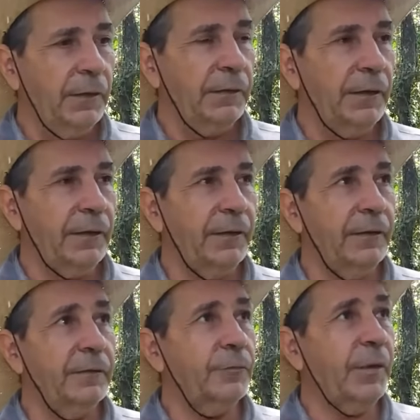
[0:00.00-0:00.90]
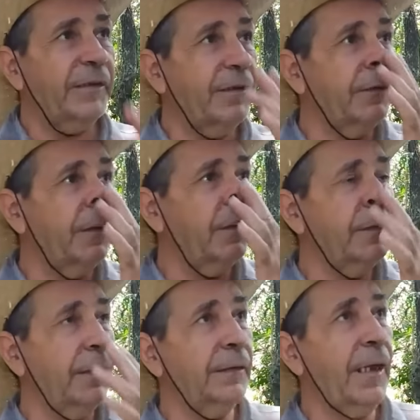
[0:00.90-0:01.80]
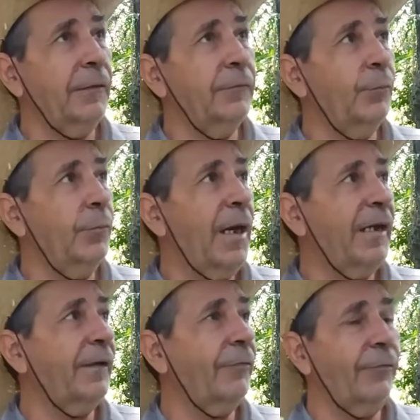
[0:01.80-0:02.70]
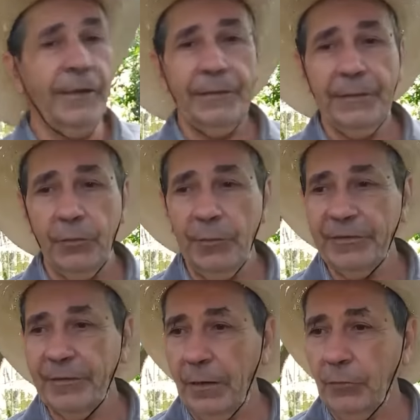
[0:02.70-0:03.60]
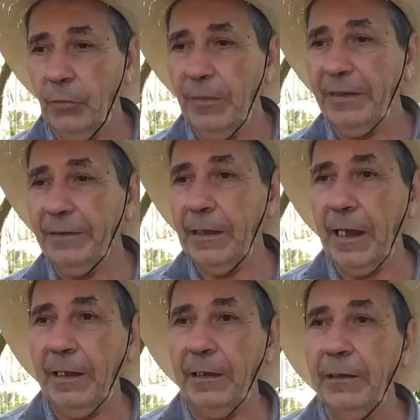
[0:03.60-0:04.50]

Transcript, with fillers: e aqueles passageiros sentados mais à frente começaram a comentar